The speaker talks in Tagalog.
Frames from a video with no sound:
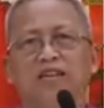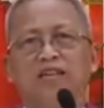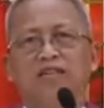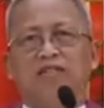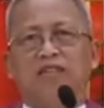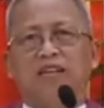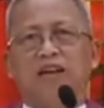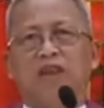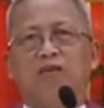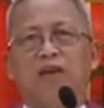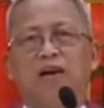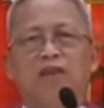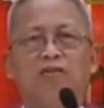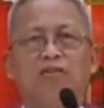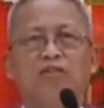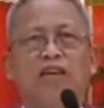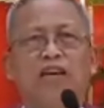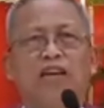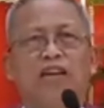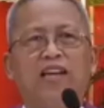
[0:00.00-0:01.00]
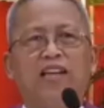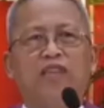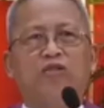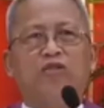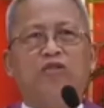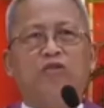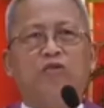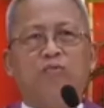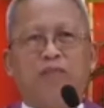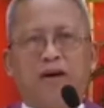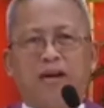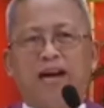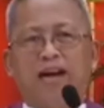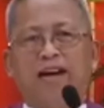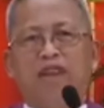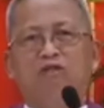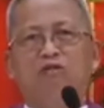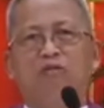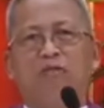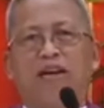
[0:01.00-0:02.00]
O, oh, tanawa, kung sa ilang gisuyop,
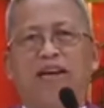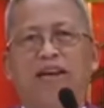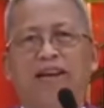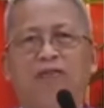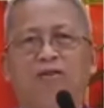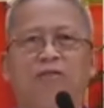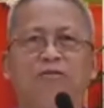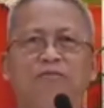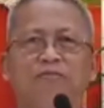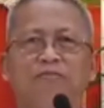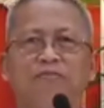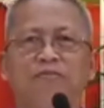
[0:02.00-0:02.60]
makaayo o makahilo.